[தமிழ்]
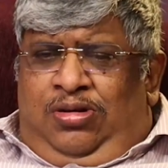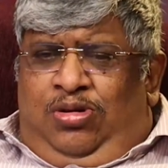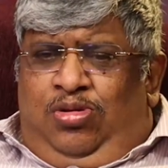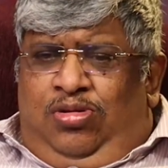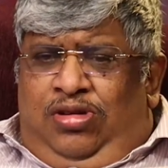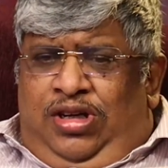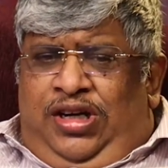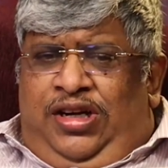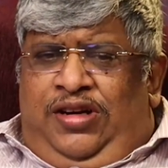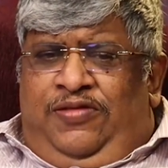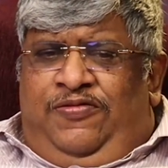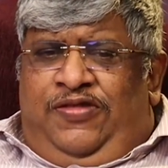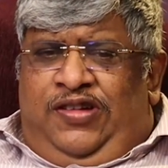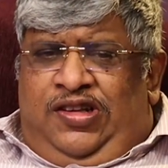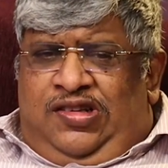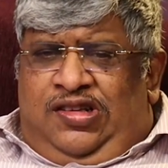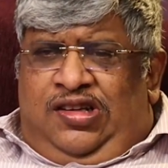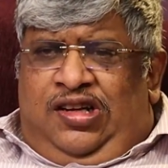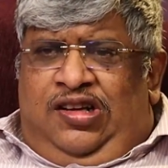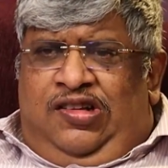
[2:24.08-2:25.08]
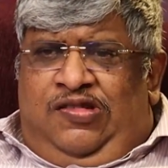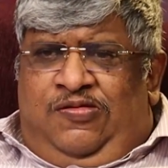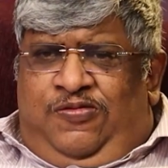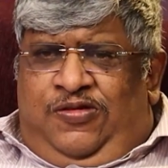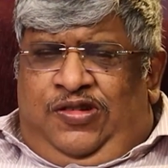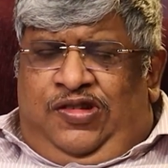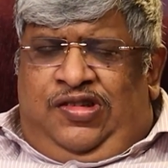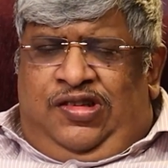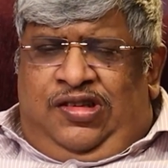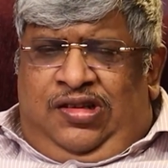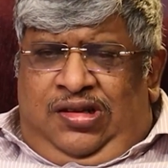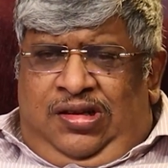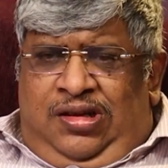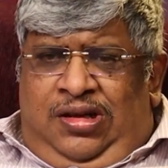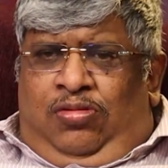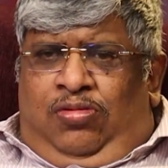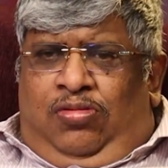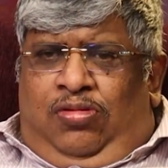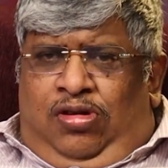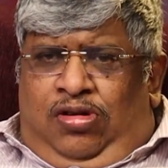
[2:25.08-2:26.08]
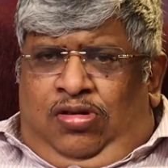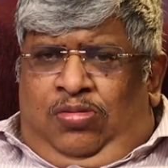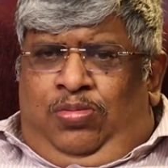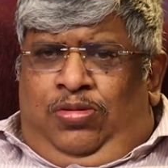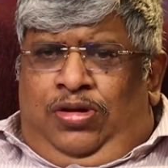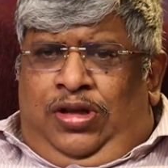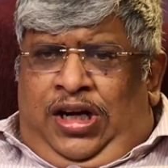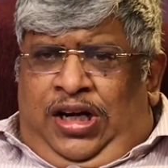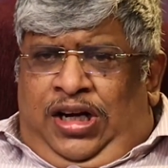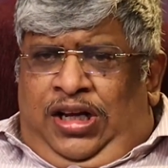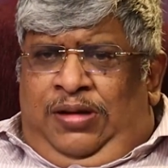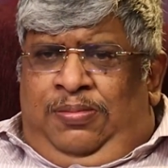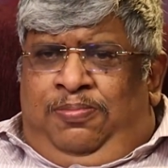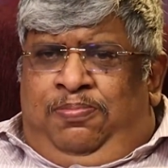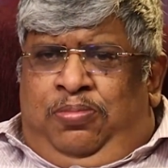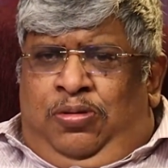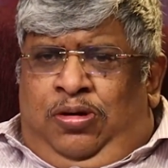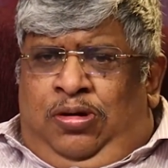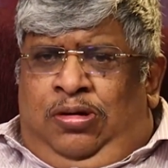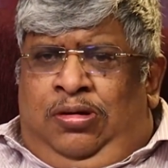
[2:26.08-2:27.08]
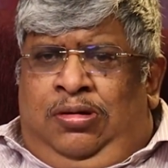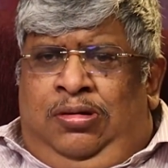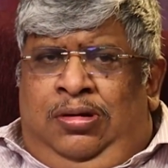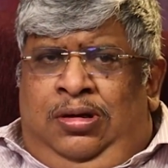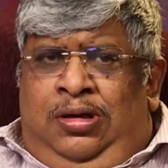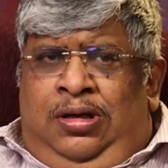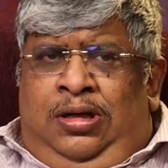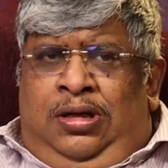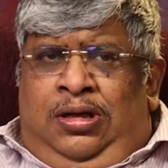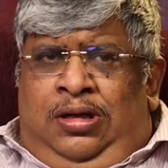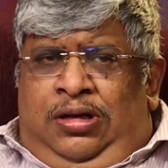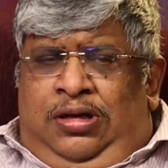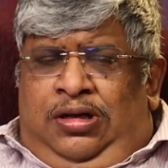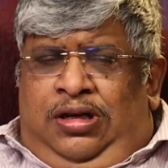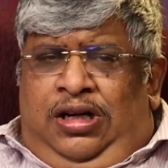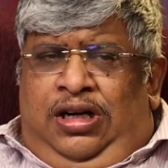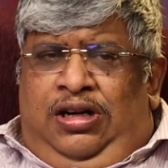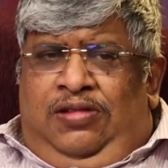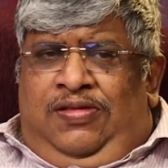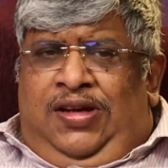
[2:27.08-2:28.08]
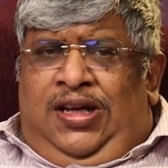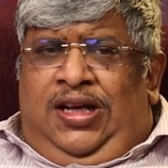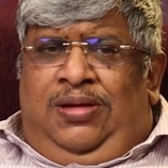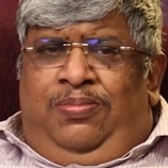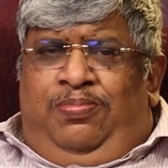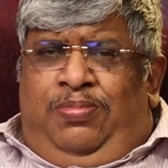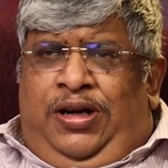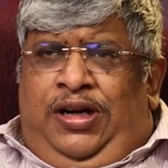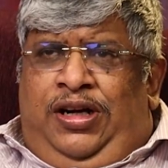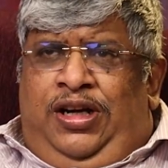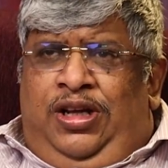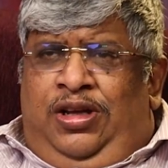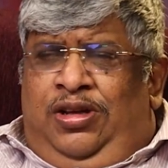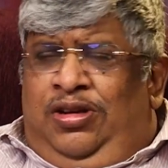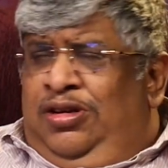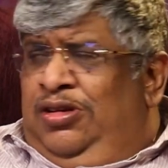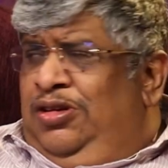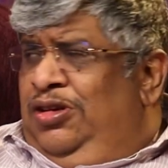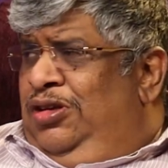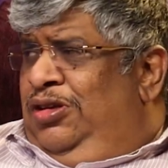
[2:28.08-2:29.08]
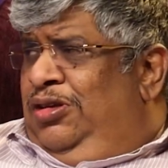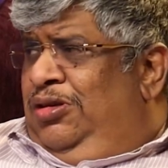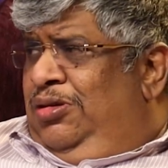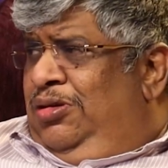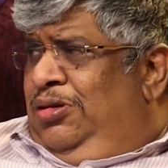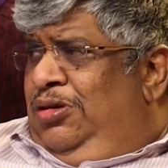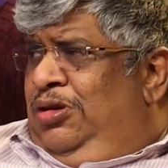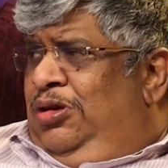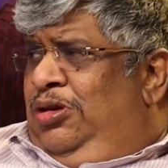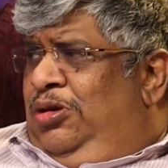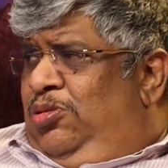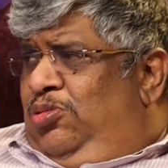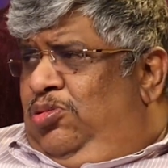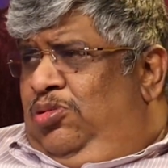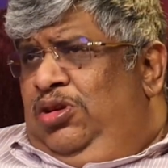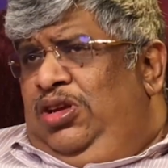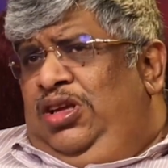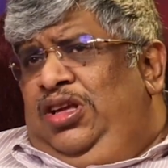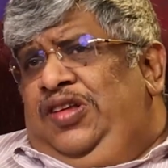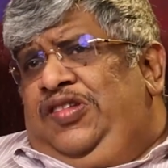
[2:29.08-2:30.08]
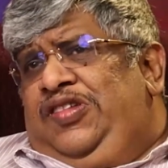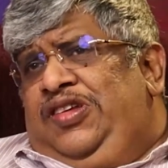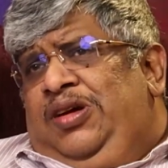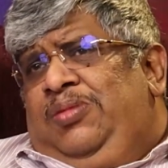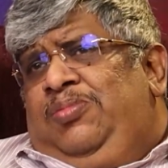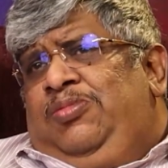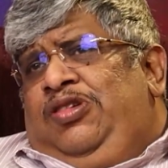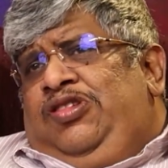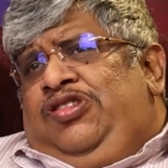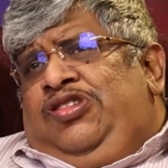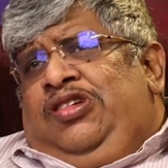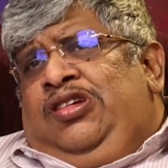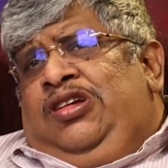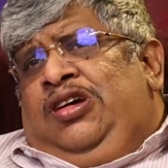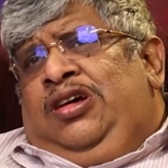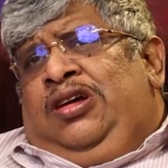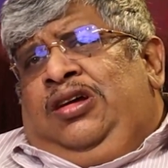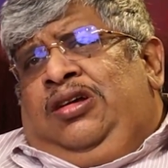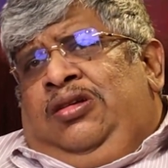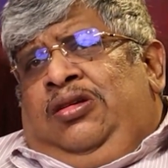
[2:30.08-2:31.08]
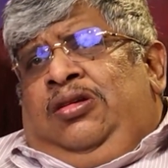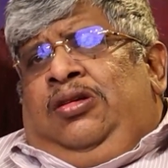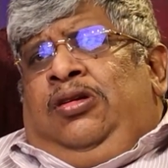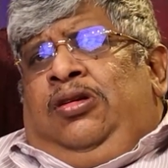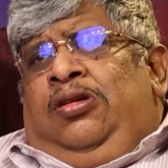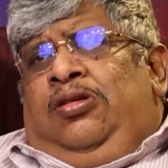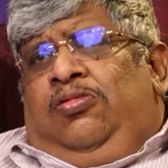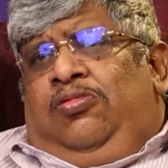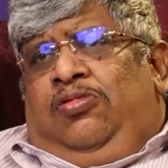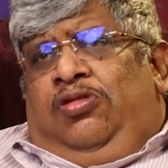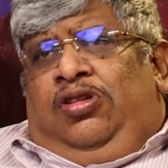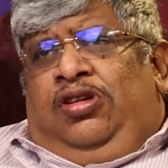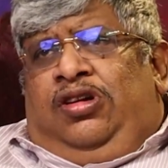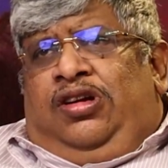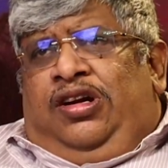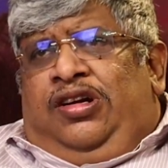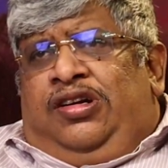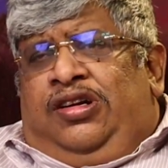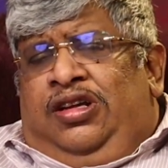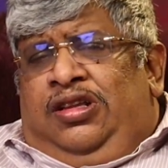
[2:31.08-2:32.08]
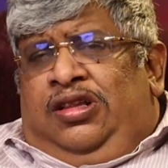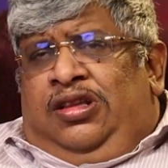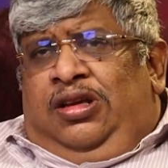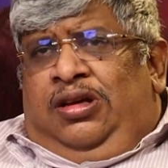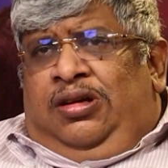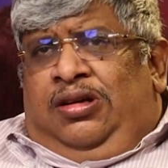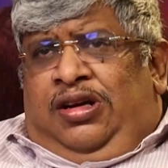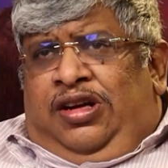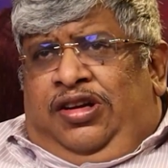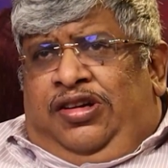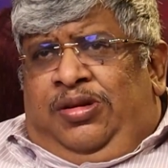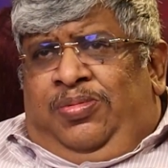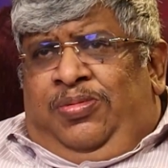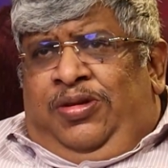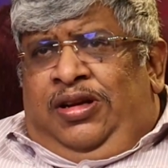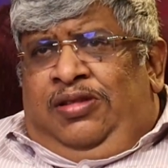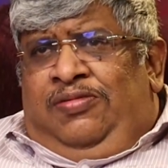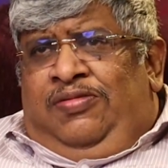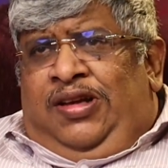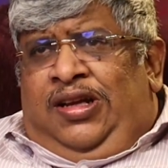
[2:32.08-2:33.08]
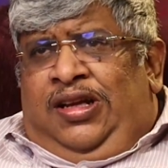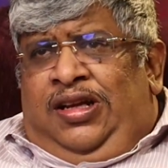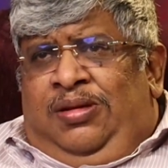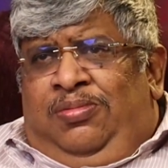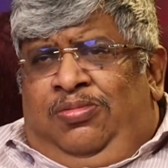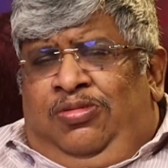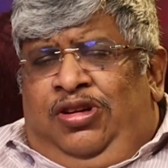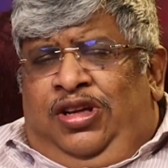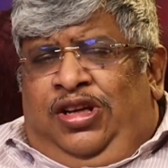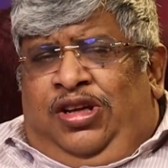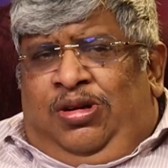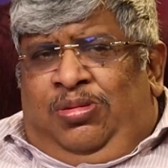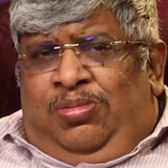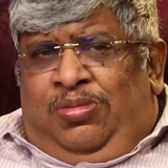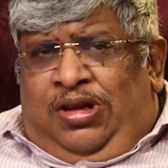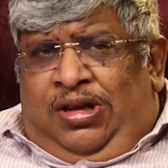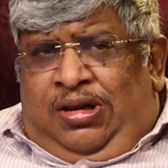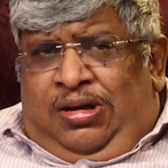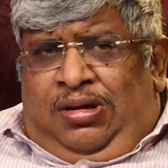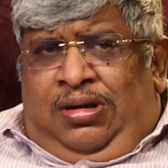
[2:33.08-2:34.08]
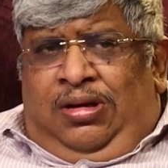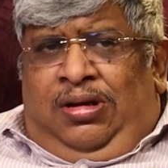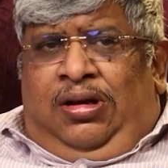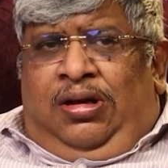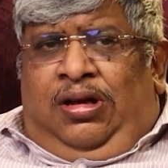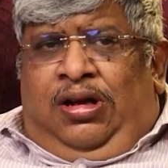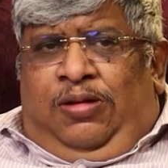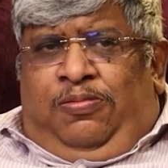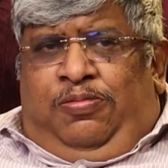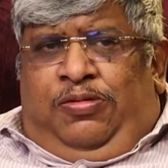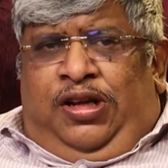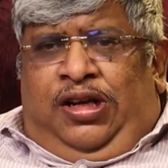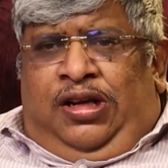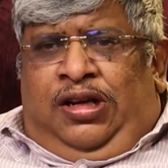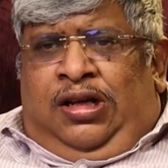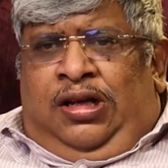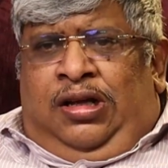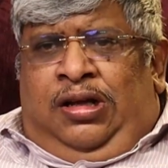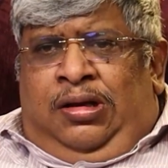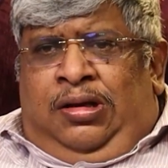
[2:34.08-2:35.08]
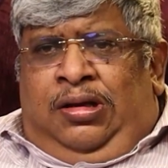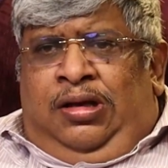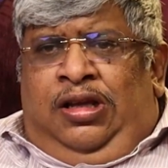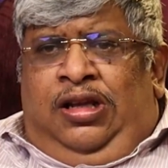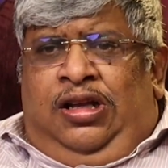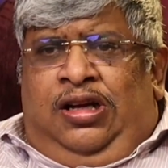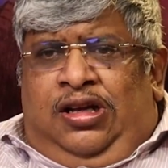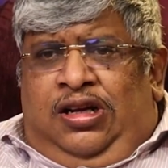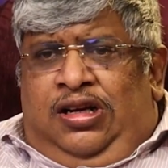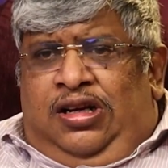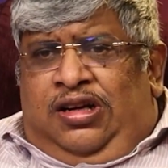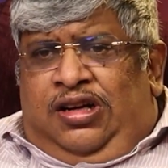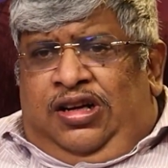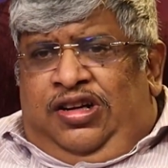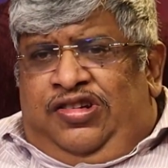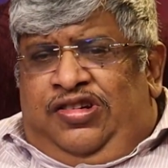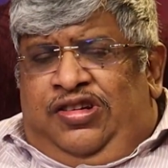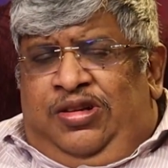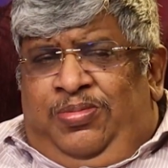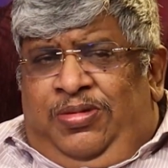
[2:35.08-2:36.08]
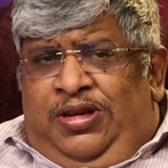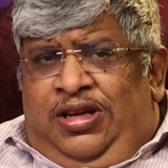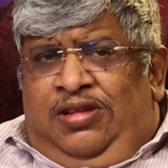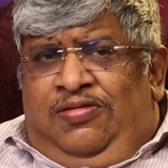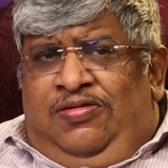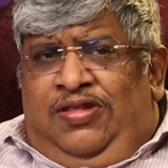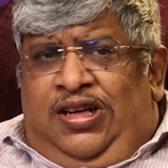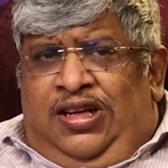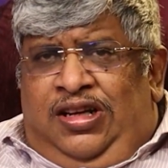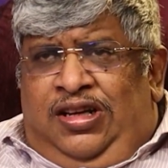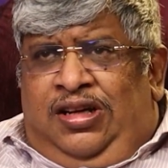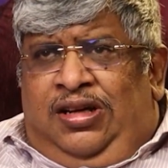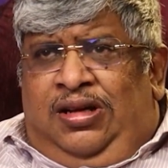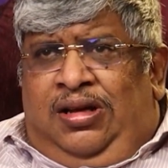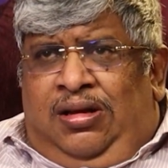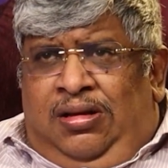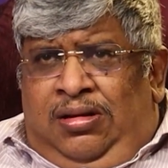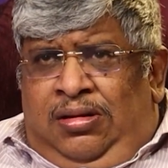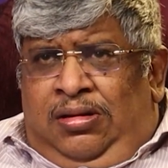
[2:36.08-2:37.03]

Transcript: டூ தி ஃபஸ்ட் டாஸ் ஃபஸ்ட் உங்களுக்கு முன்னாடி இப்போது ரெண்டு வேலை பெண்டிங் இருக்குது ஒன்று ஈஸியாக முடிச்சிடலாம் ஒன்று கட்டத்தை கஷ்டமான வேலையை முடிக்கணுமா அப்படின்னா இருக்கிற கஷ்டமான வேலையை